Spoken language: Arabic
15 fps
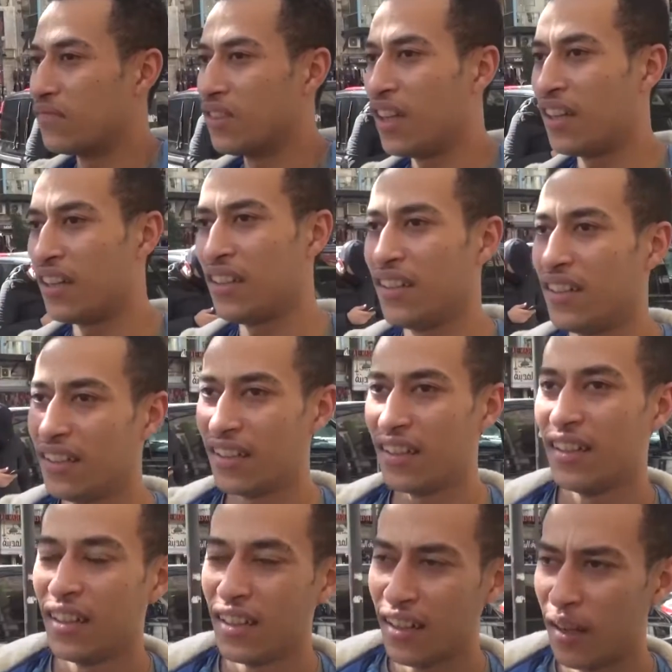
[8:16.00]
داري
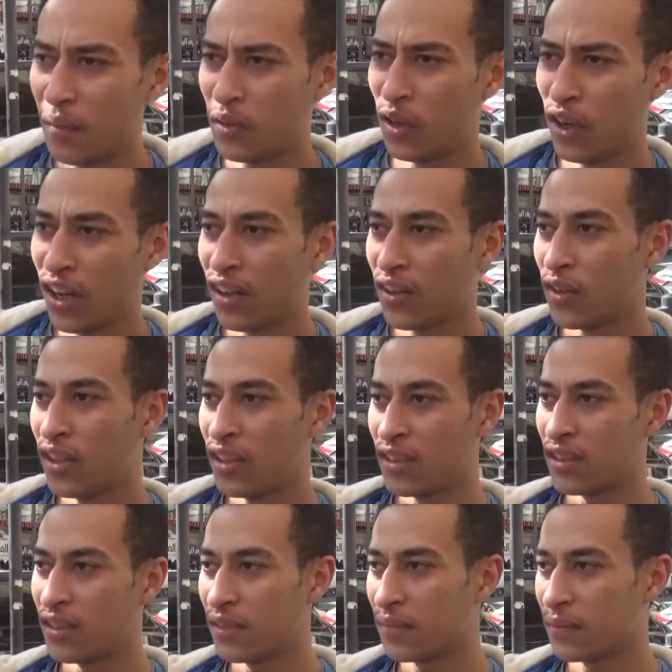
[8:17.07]
الحمد لله كل
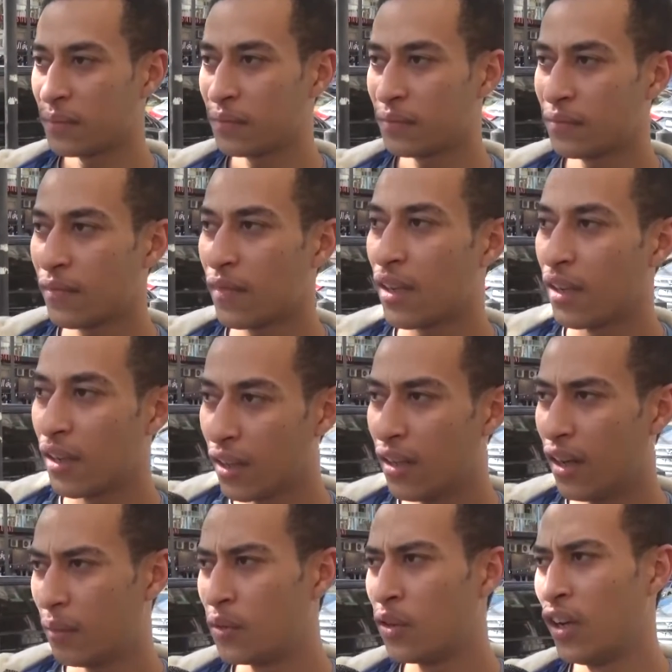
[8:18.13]
شيء صعب الحياه
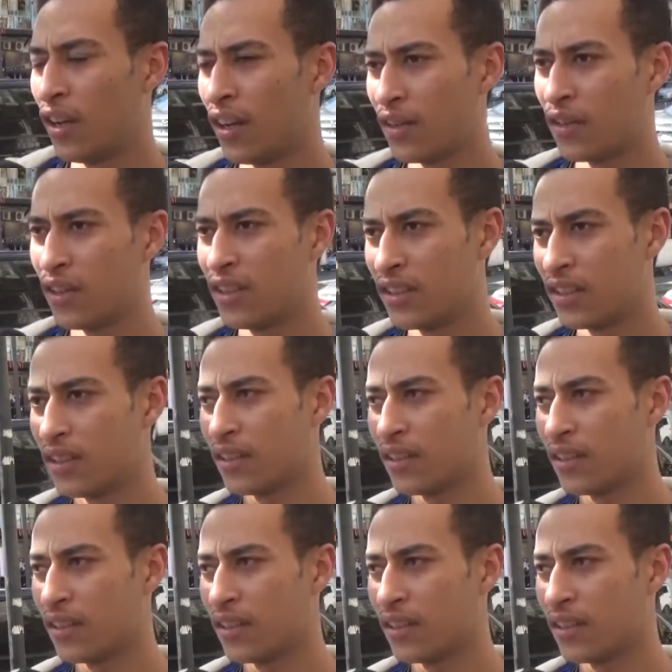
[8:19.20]
الحمد لله كل شيء